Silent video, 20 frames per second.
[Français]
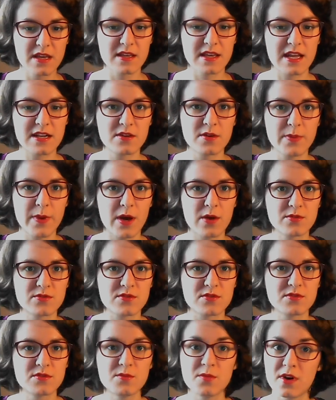quelque part
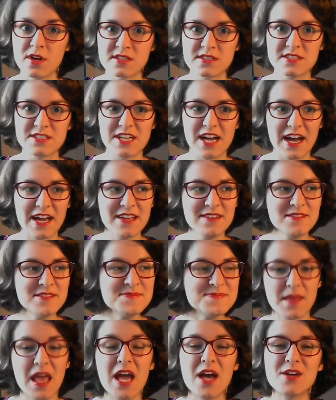autour de moi si j'y arrive.
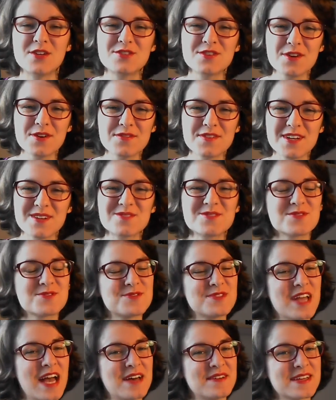Je reviens
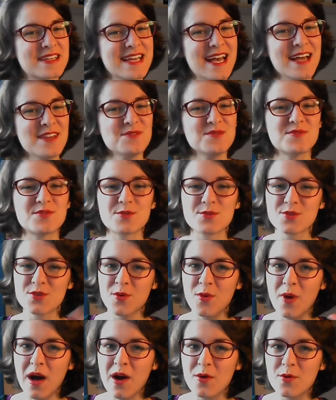aujourd'hui avec à nouveau
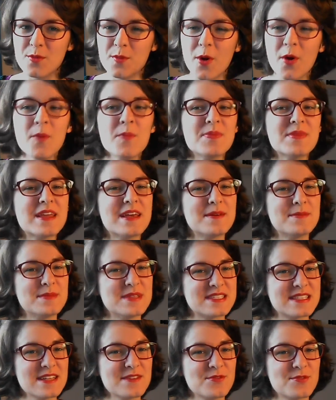trois romans,
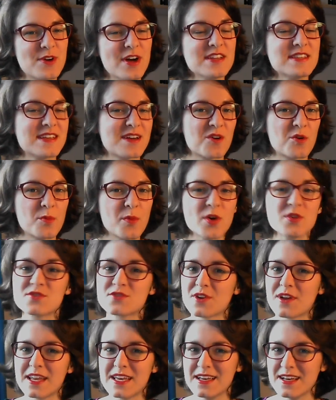mais cette fois des romans
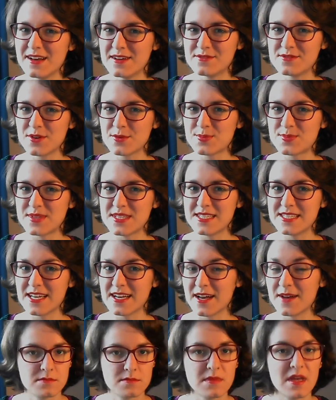sur les
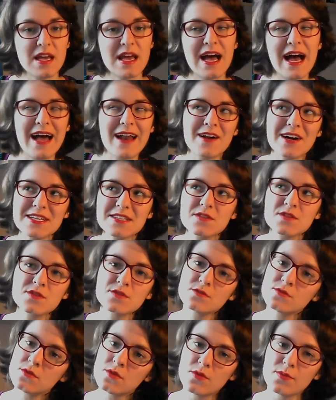vampires. Alors
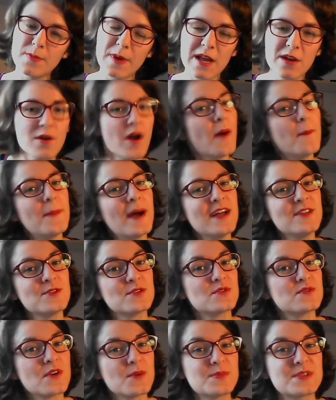attention, on ne parlera pas
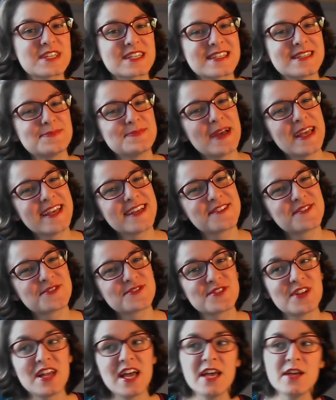de vampires qui paillettent au
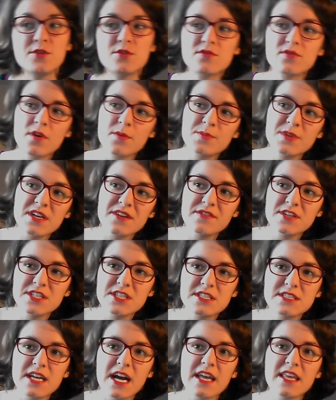soleil, de vampires
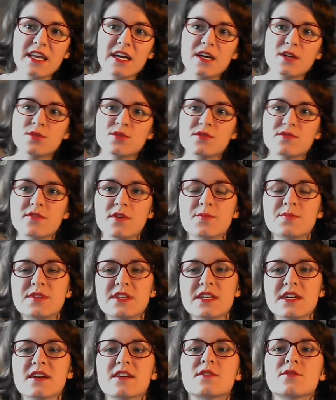végétariens, de
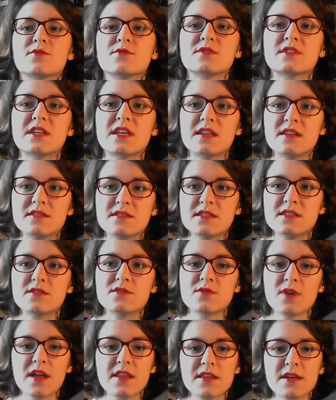vampires qui ont des
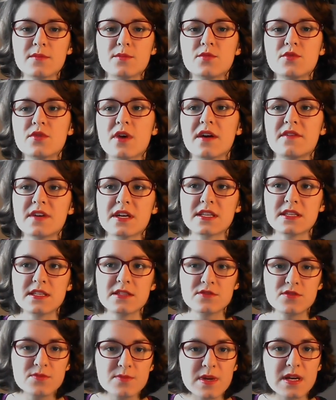histoires d'amour avec
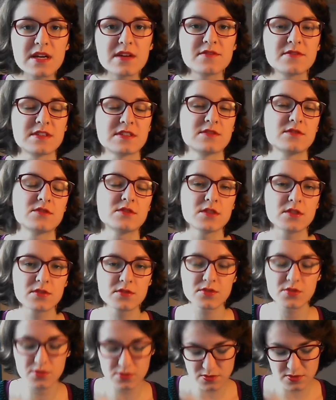des humains, enfin ce genre
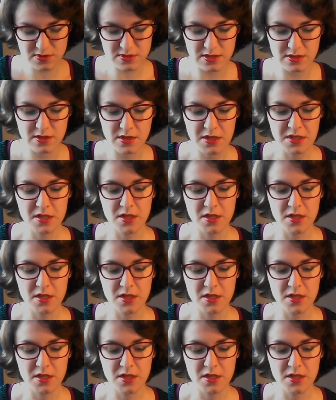de choses euh,